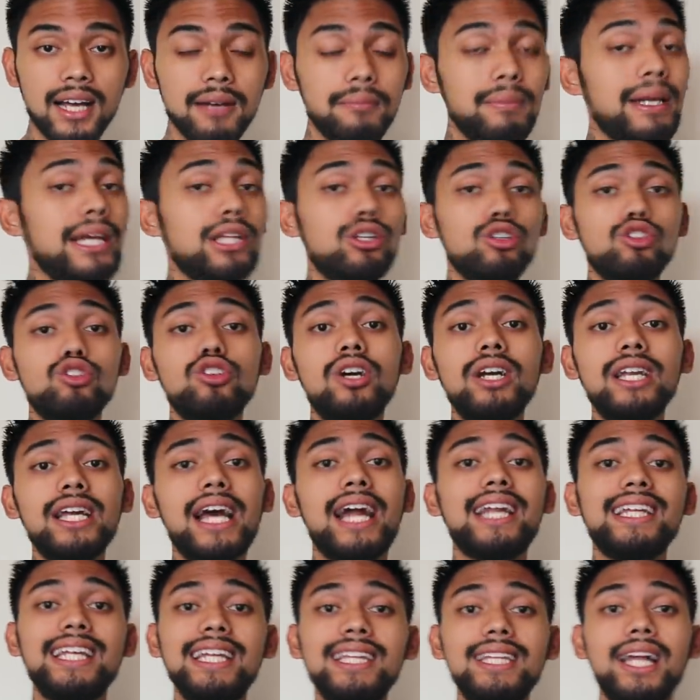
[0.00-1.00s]
Begitu juga
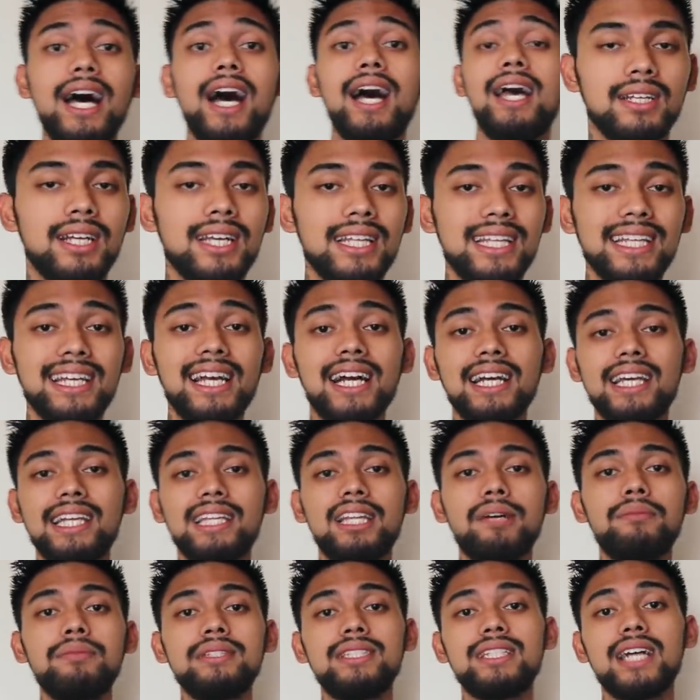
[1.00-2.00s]
dengan kita. Ketika
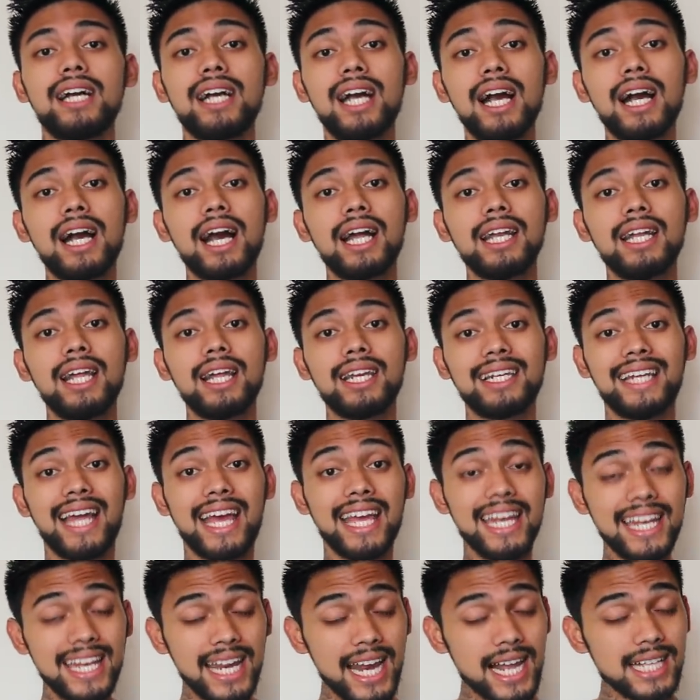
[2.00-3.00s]
kita menjaga kadar
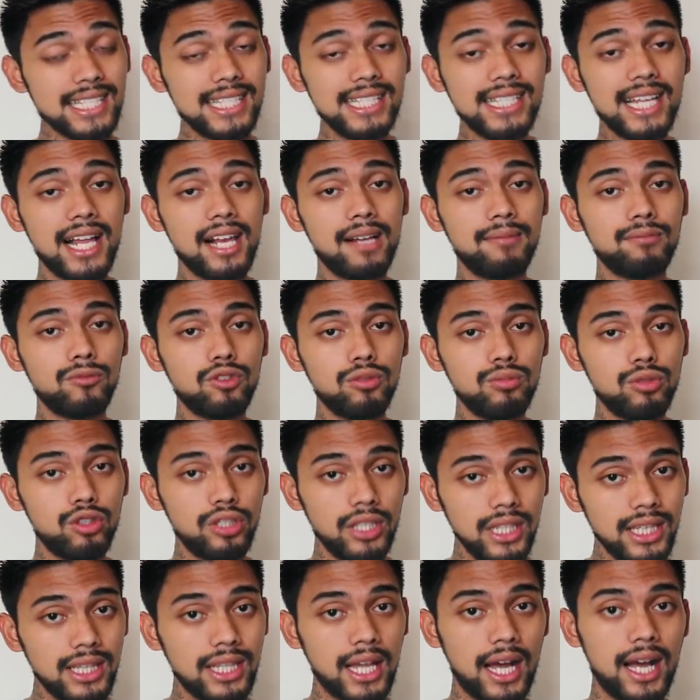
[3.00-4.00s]
dehidrasi dalam tubuh
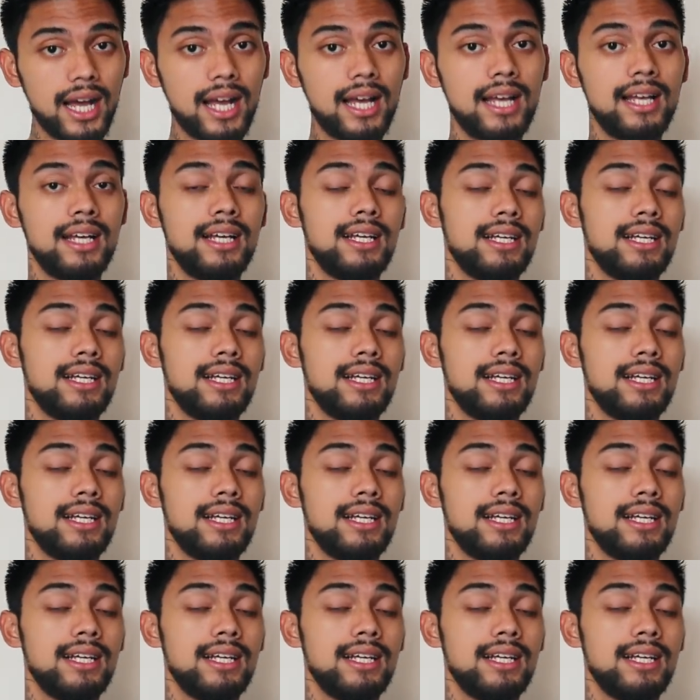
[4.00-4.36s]
kita,